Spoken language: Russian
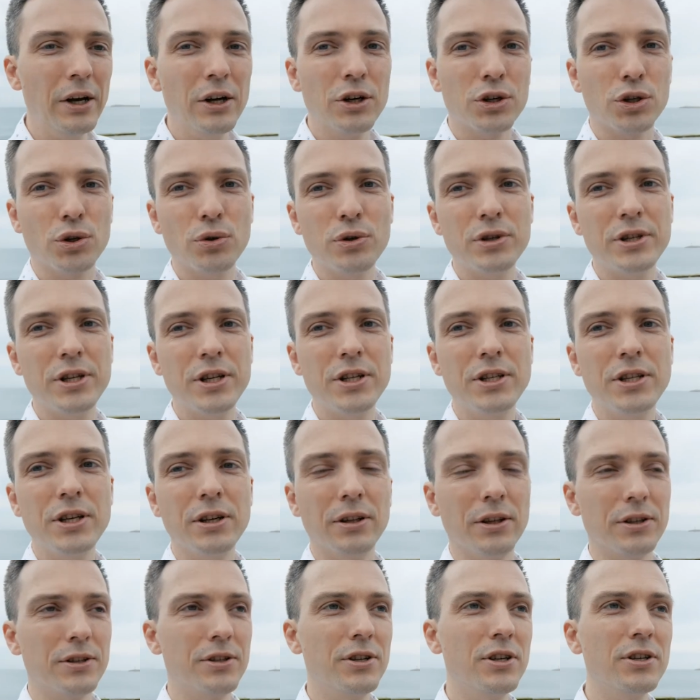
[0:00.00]
Что здесь
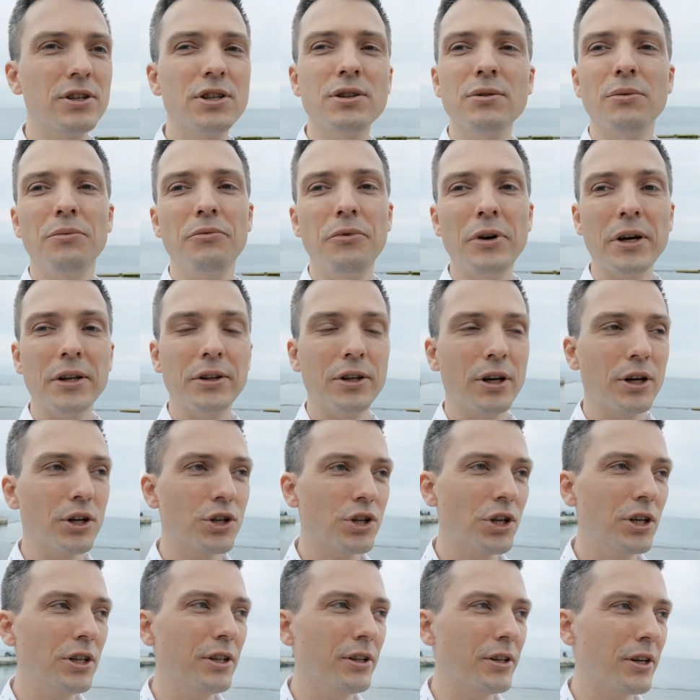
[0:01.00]
делать? Единственное верное
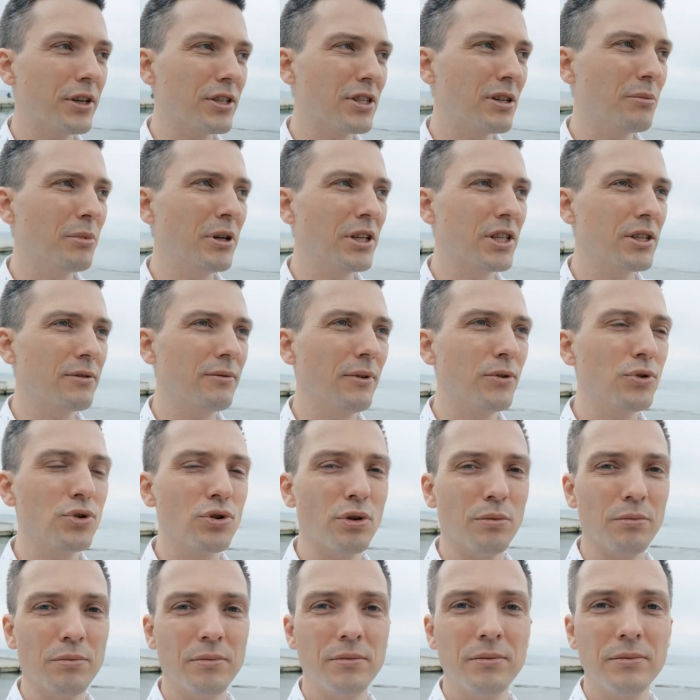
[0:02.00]
решение – это разобраться во
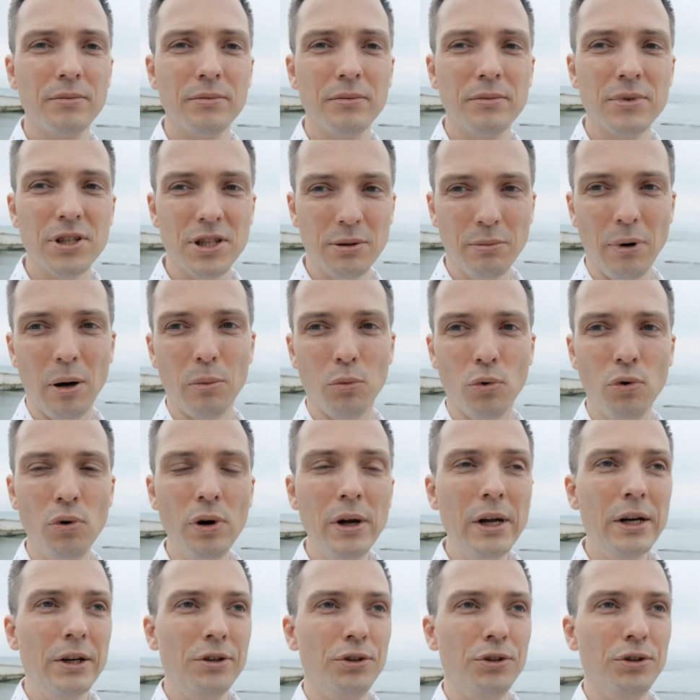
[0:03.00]
всем самому.